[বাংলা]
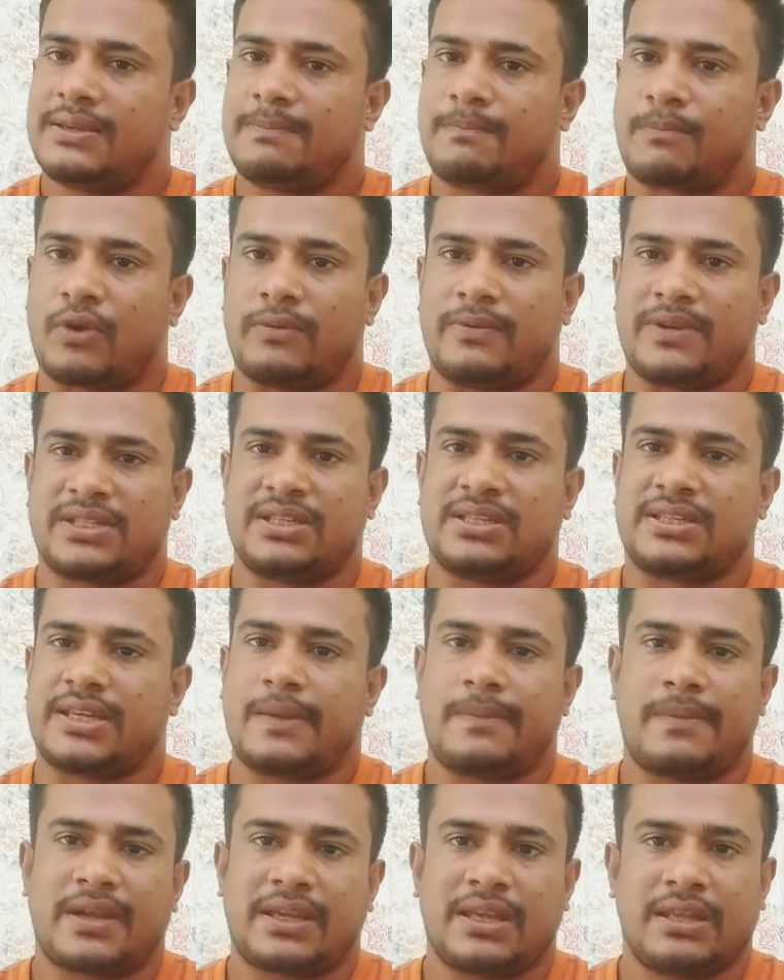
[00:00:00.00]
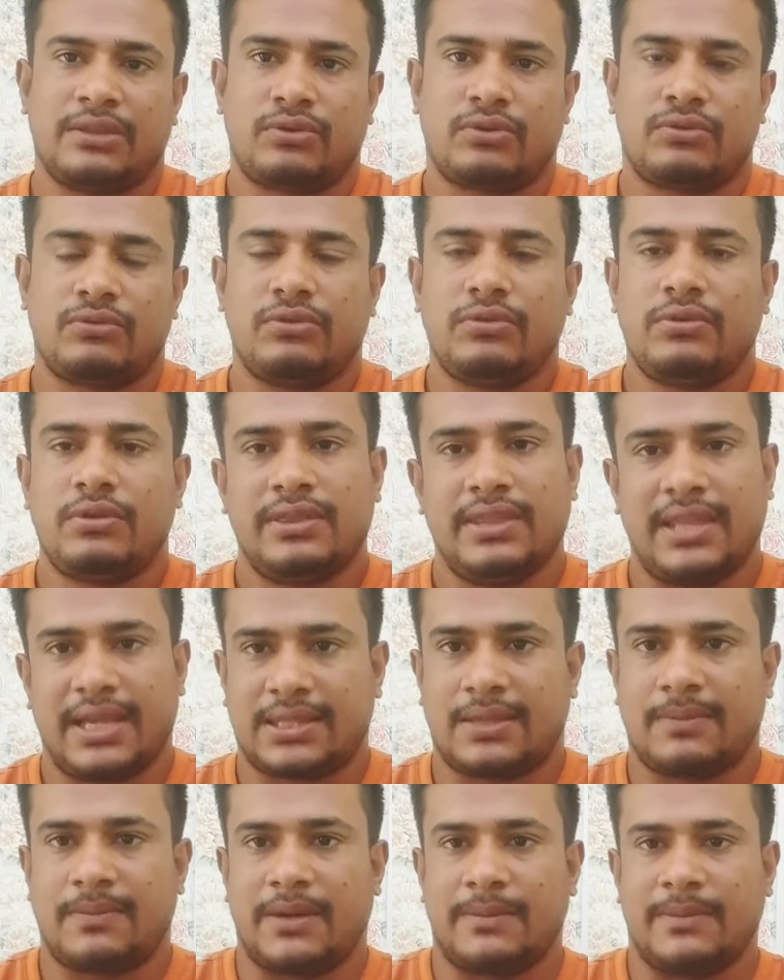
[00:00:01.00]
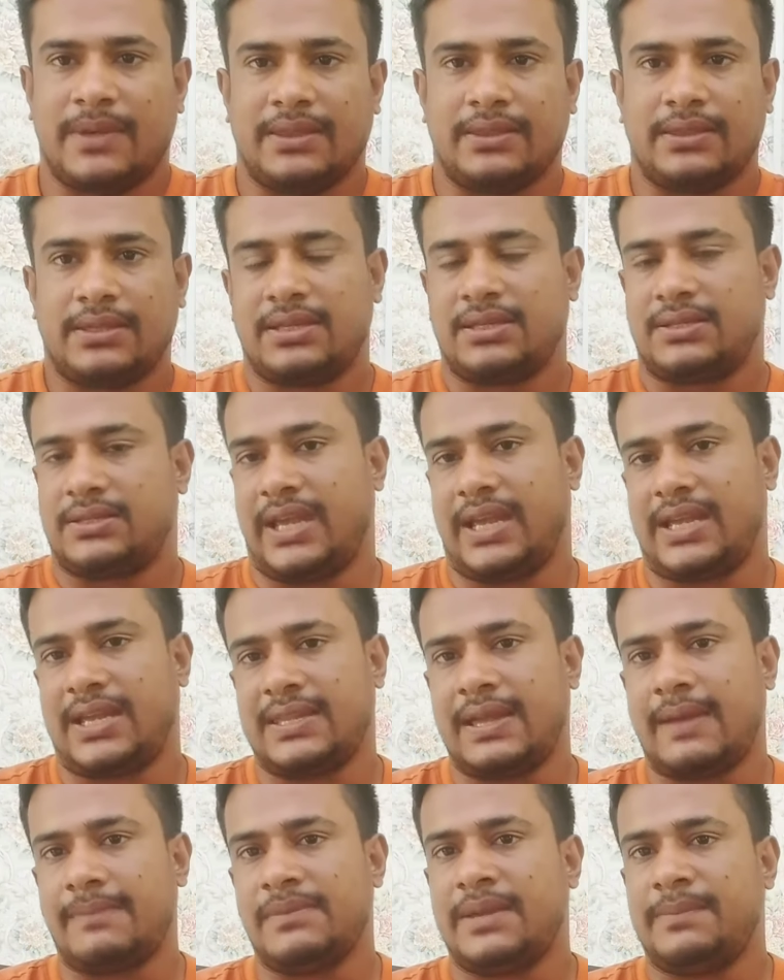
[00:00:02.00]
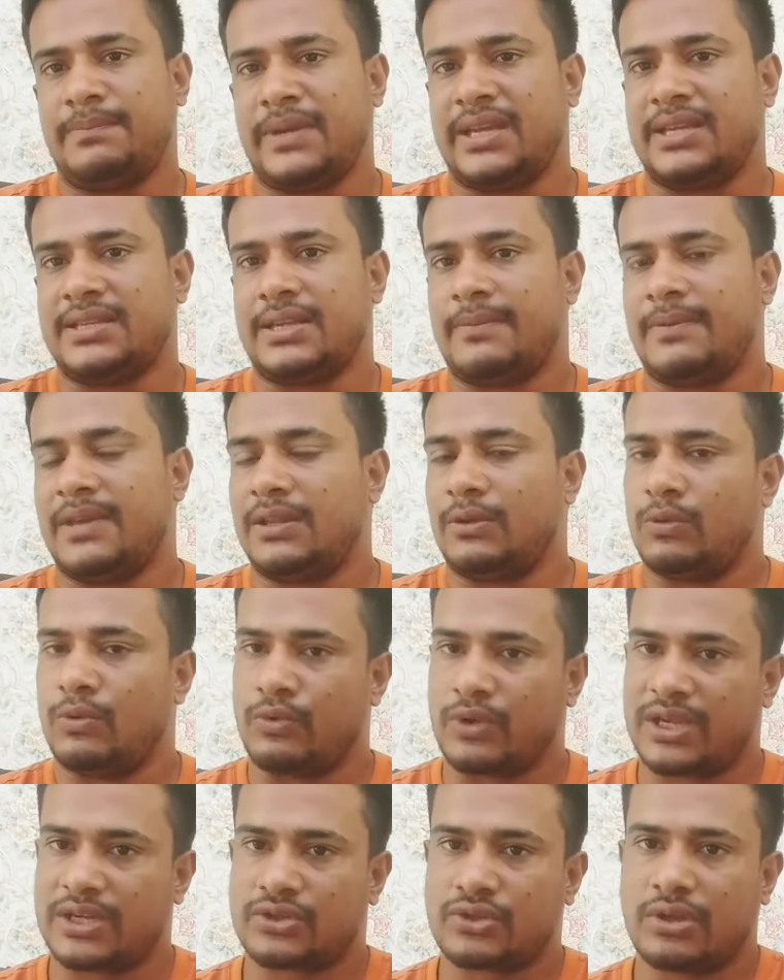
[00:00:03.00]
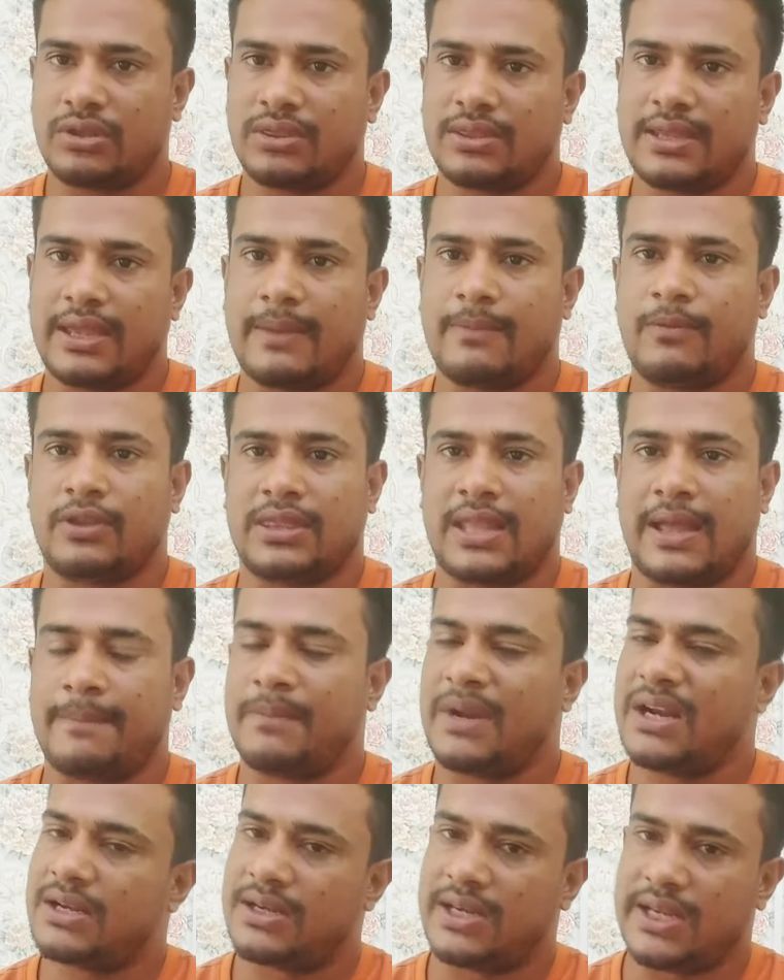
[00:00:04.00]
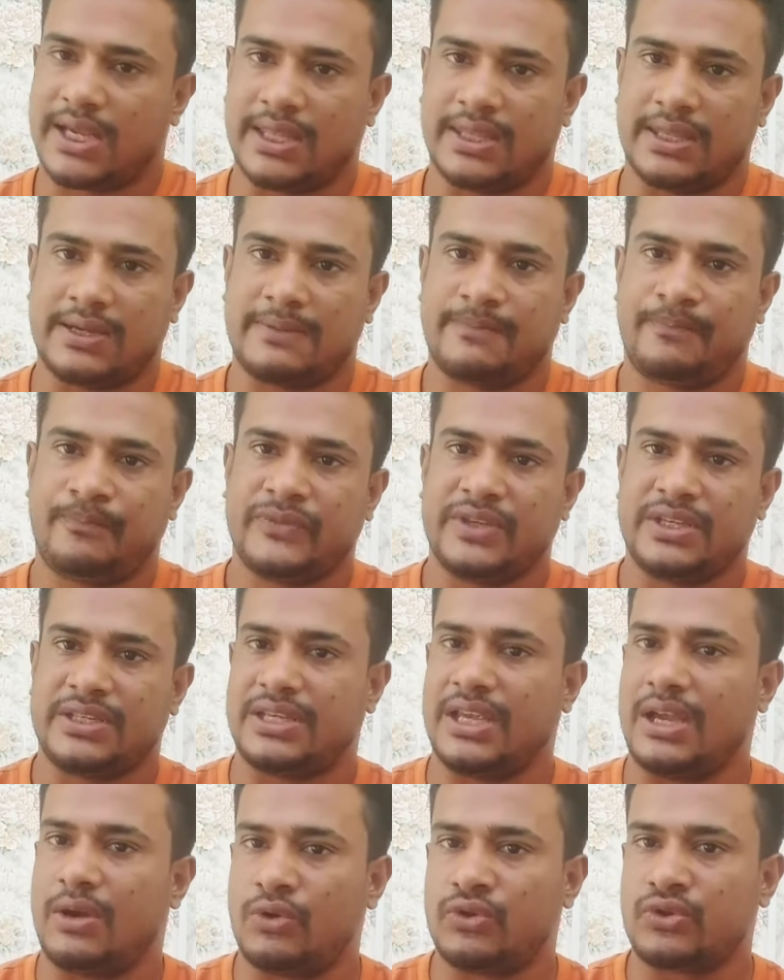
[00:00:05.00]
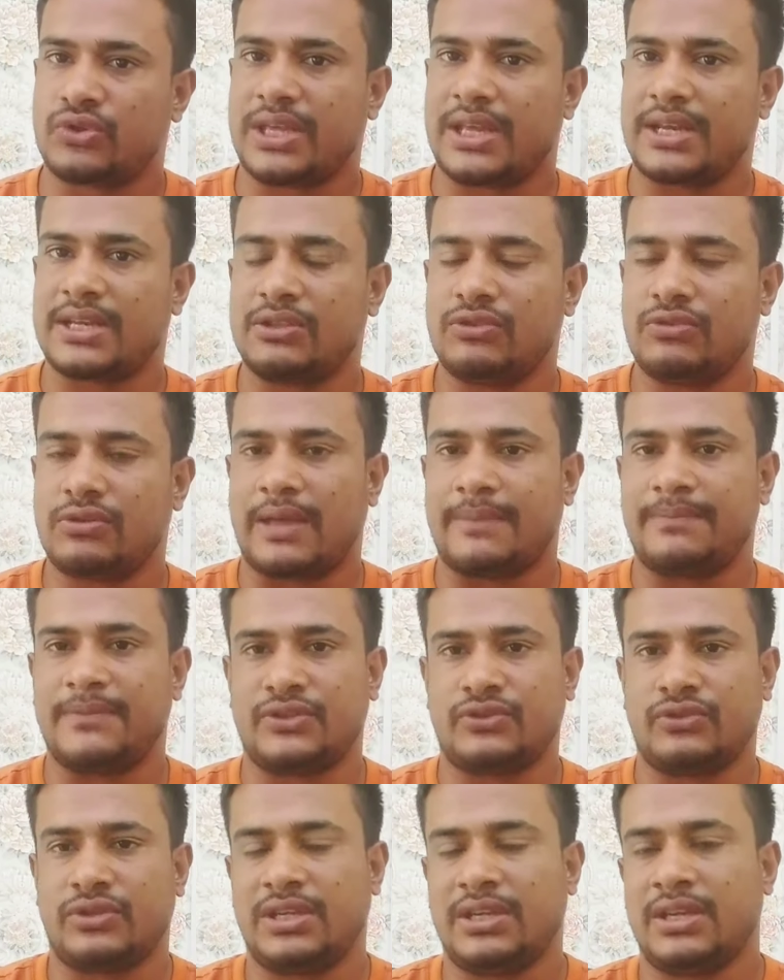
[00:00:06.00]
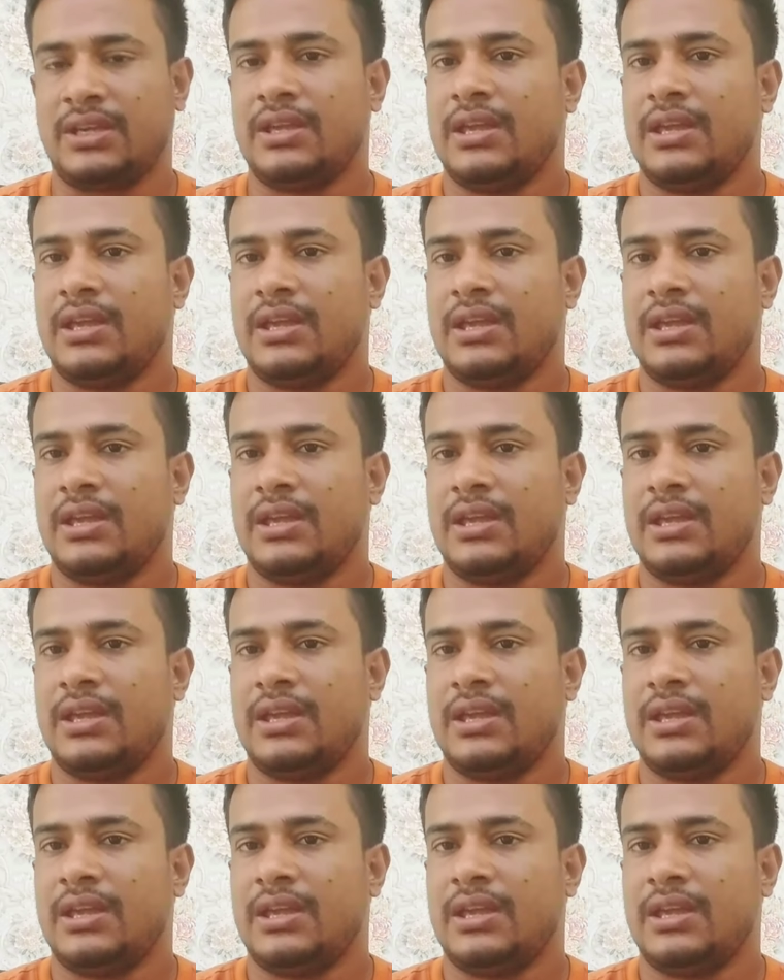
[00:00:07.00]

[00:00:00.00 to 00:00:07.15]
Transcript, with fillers: প্রবাসী সেবা কেন্দ্রগুলো দেখতে পারবেন সেখানে আপনি পেয়ে যাবেন লোকেশন এবং নাম্বার ঠিকানা সে অনুসারে কিন্তু আপনি যদি